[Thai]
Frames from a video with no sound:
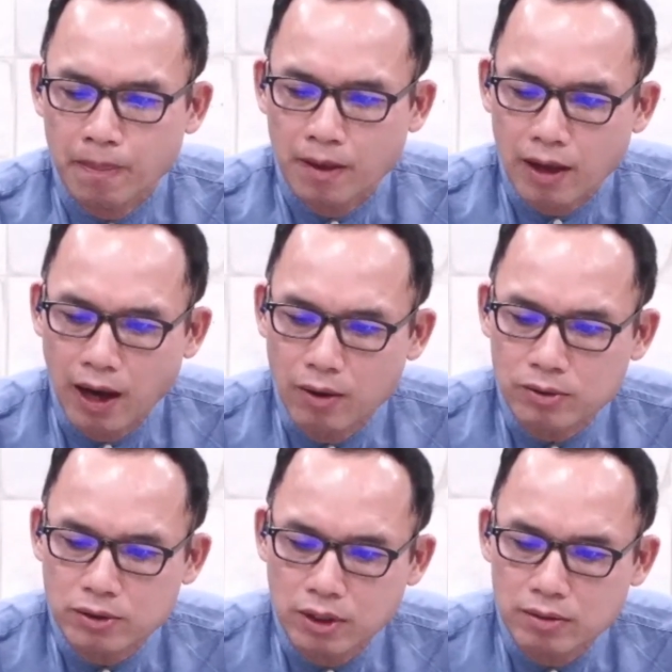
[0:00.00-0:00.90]
เขา
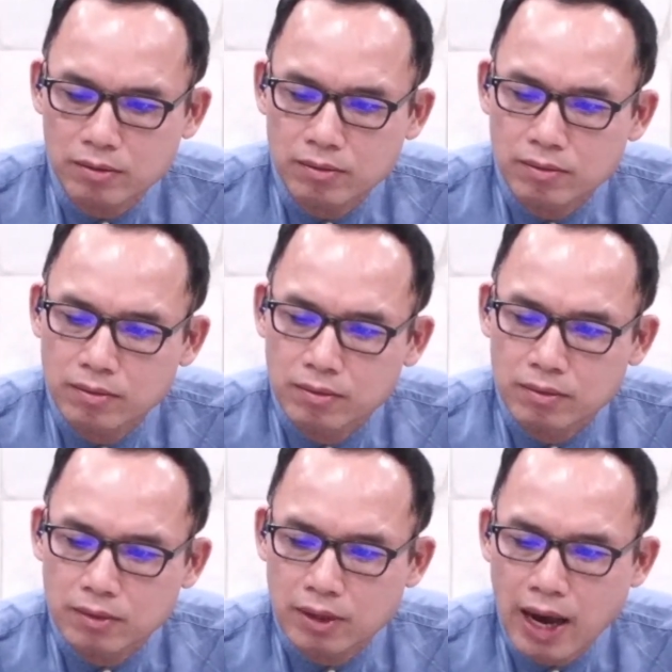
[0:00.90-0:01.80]
จึง
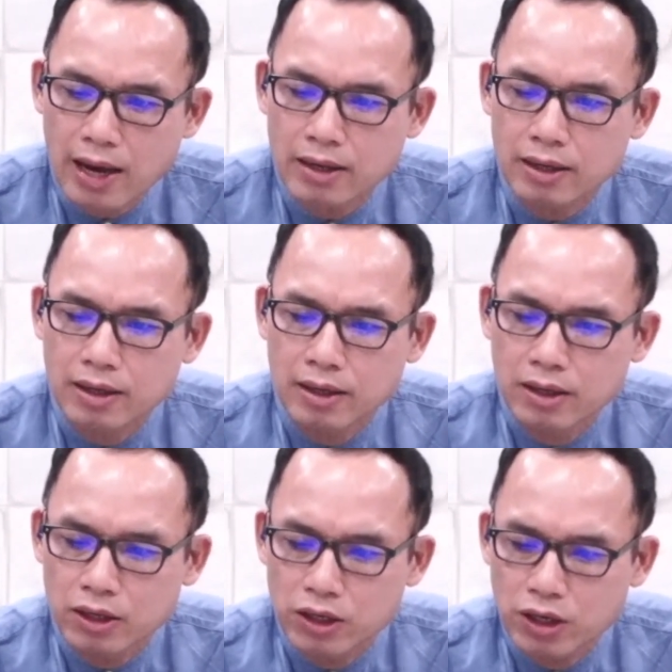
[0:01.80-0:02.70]
ได้
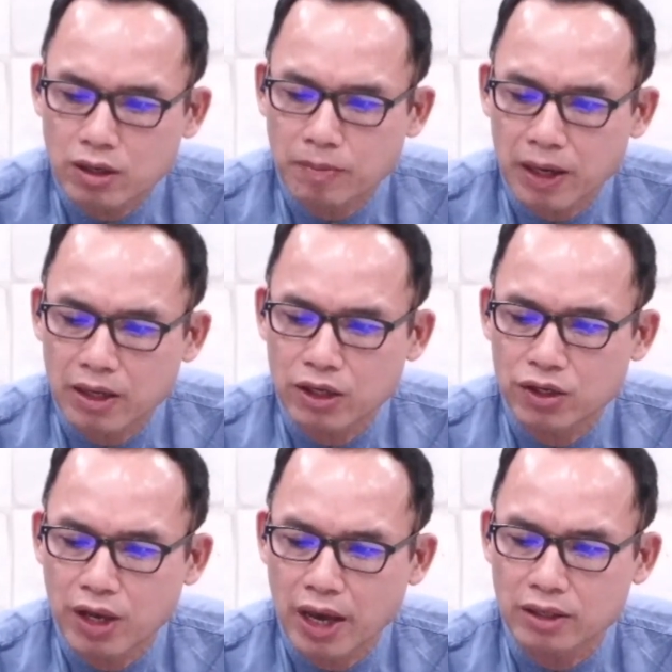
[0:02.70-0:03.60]
ยึดแผ่นดิน
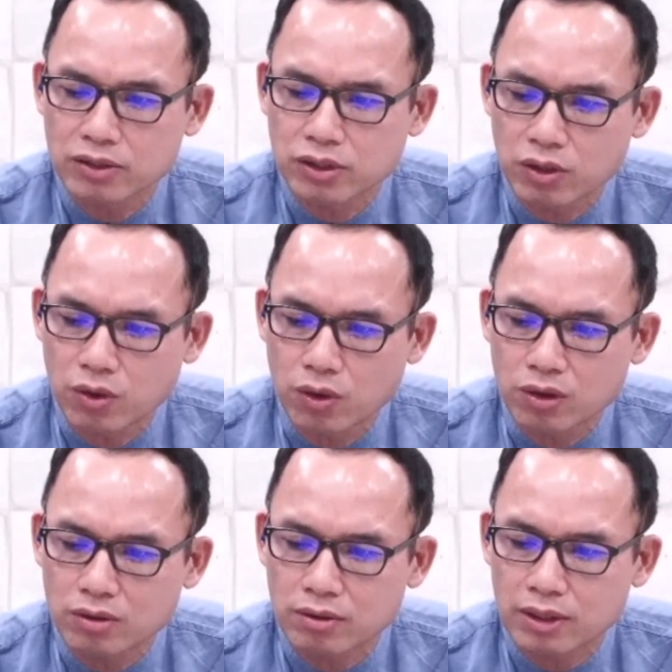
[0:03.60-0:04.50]
แห่งสิโหน
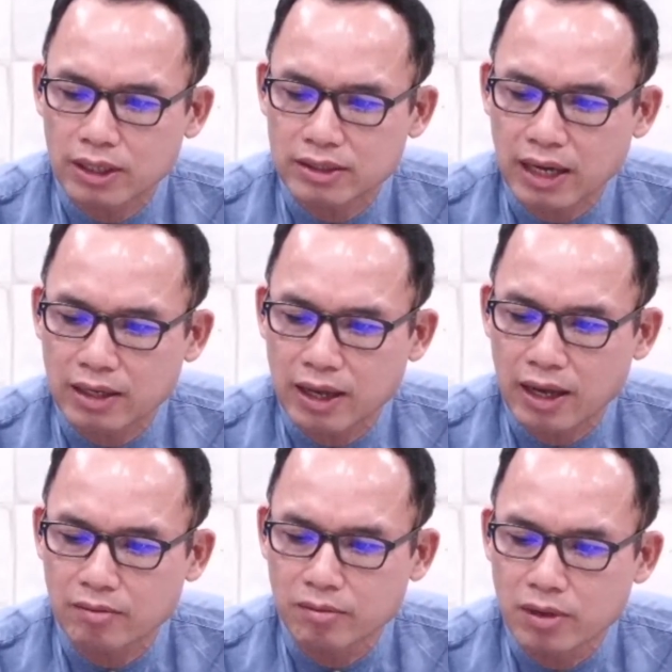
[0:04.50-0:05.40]
กษัตริย์แห่
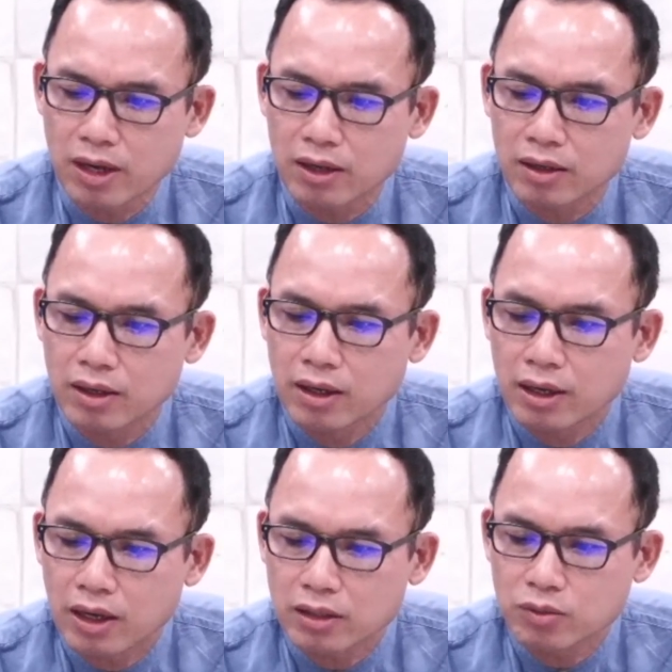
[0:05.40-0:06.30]
งเมือง
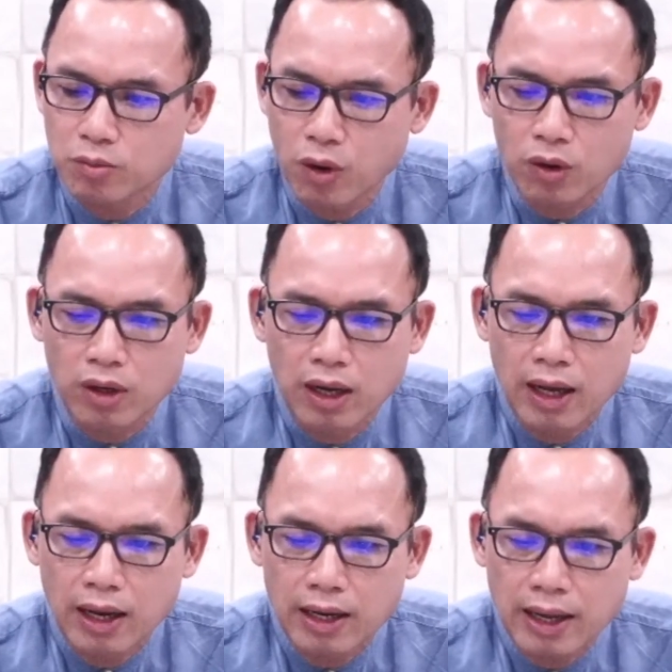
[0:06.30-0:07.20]
เอชโบน
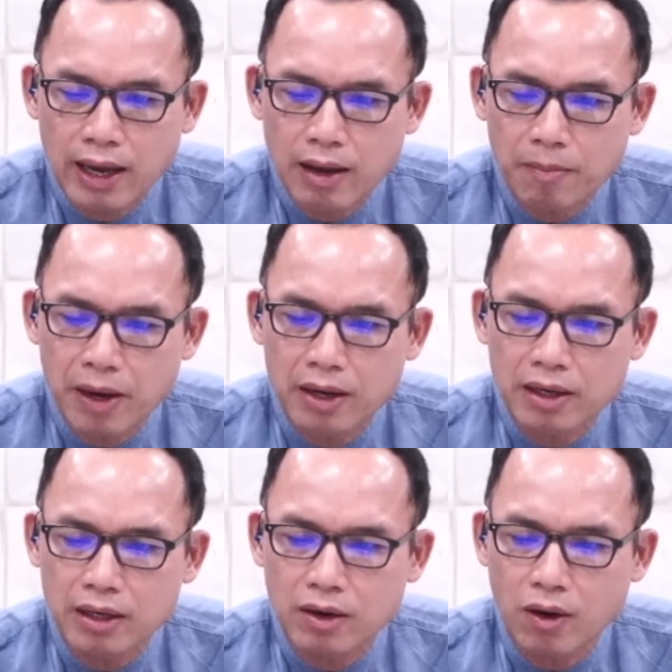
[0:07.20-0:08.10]
และแผ่น
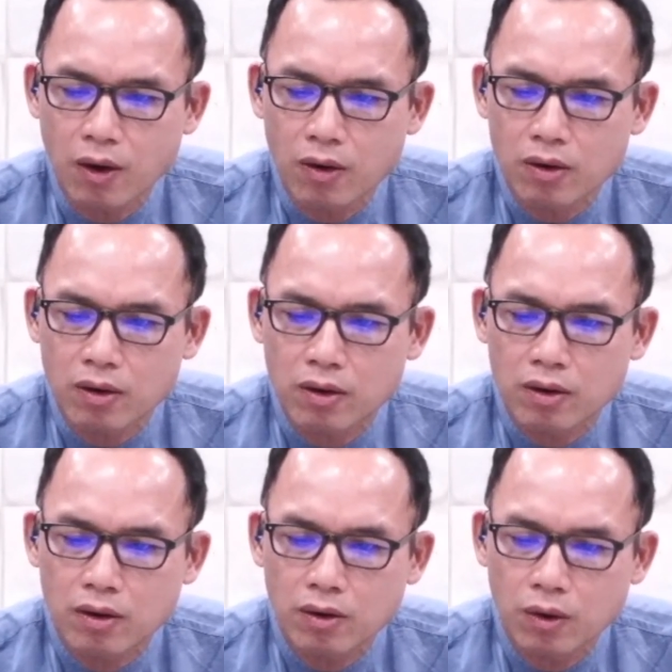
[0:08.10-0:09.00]
ดินของ
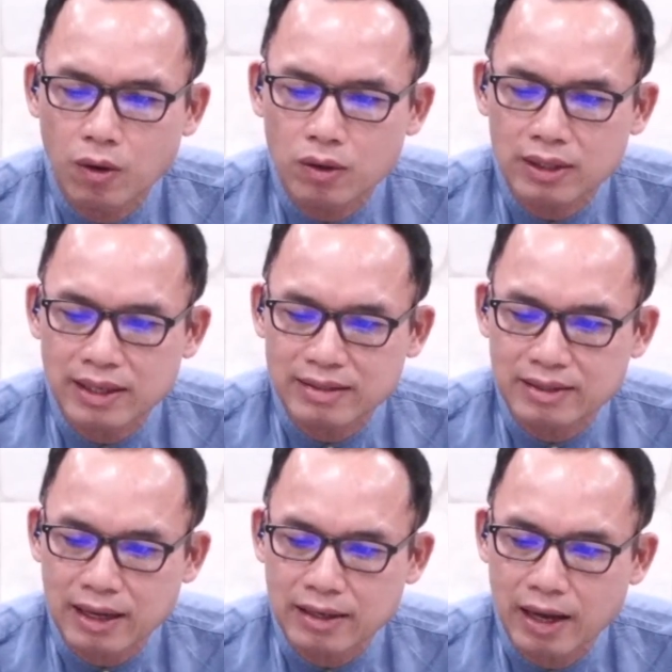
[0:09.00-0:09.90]
โอกก
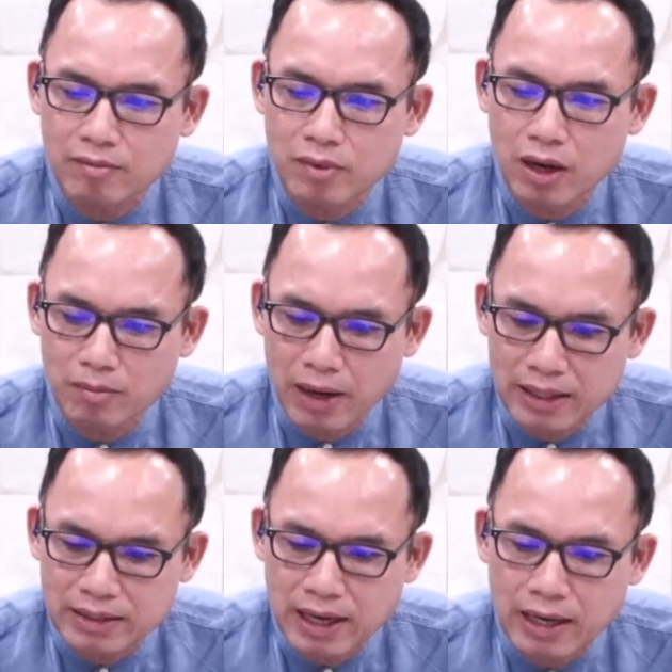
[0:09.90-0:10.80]
ษัตริย์แห่งเมืองบา
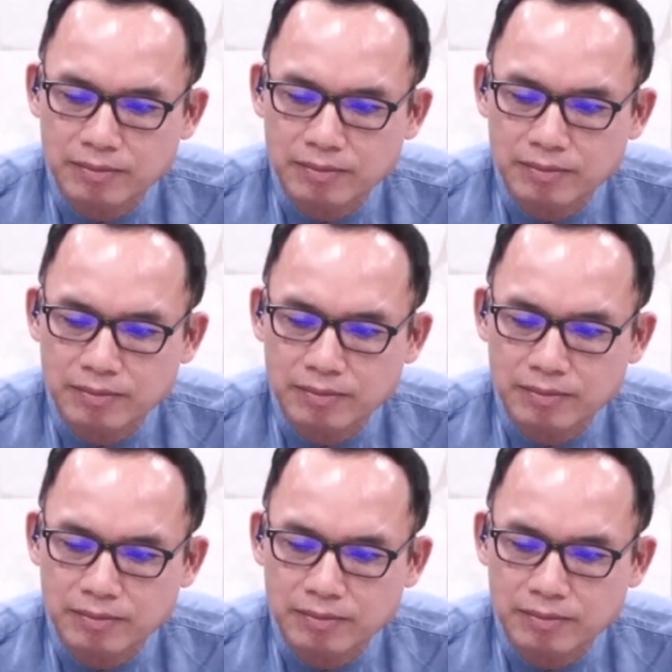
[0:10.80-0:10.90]
ชาน